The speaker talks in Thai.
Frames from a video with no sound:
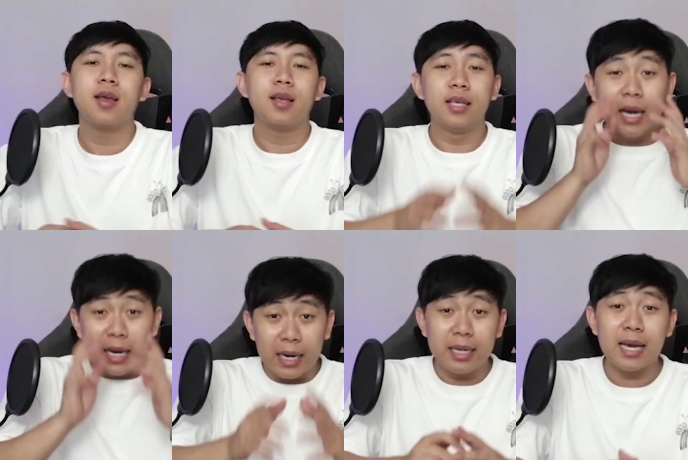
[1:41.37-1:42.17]
เยอะข
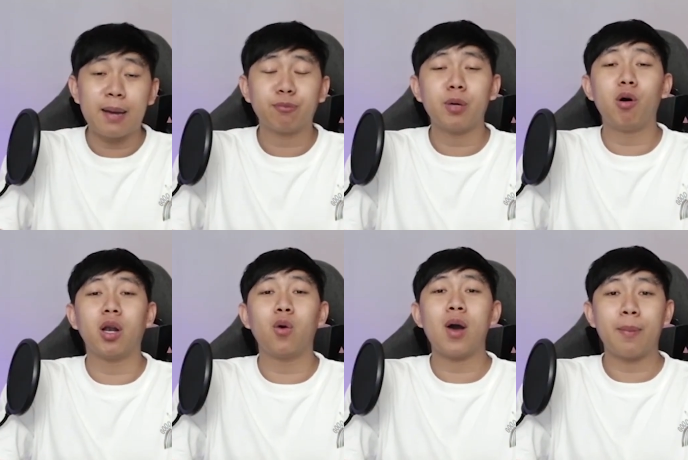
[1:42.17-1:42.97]
นาดนี้นะครับต้องบอก
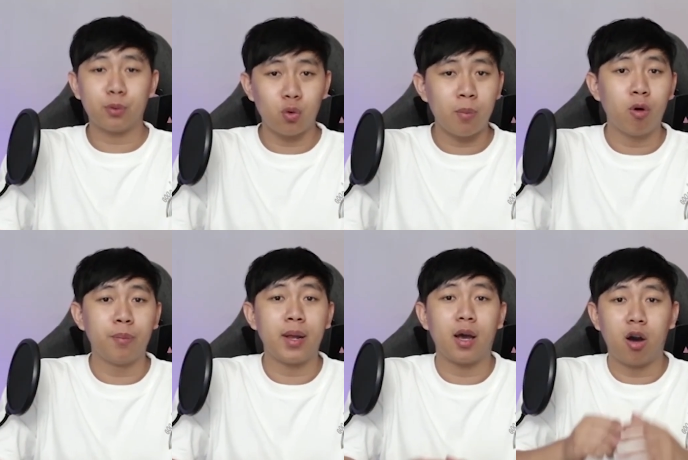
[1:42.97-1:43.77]
เลยว่าตัวผม
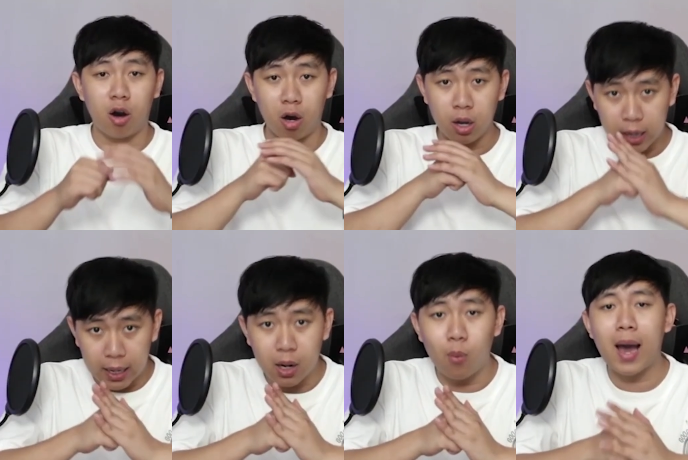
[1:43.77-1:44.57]
เนี่ยขอ
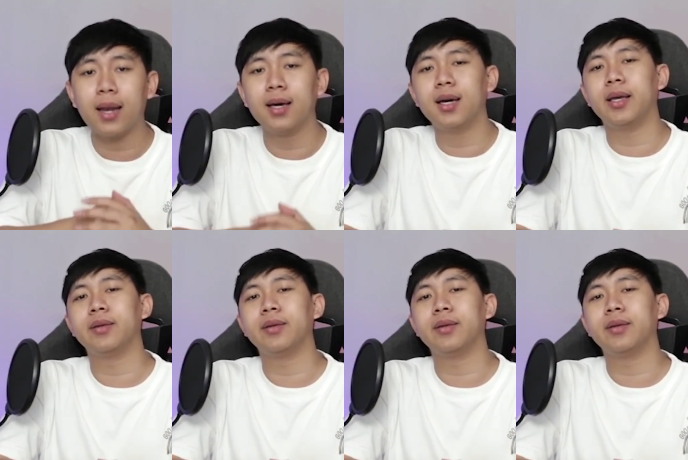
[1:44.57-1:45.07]
คารวะเลย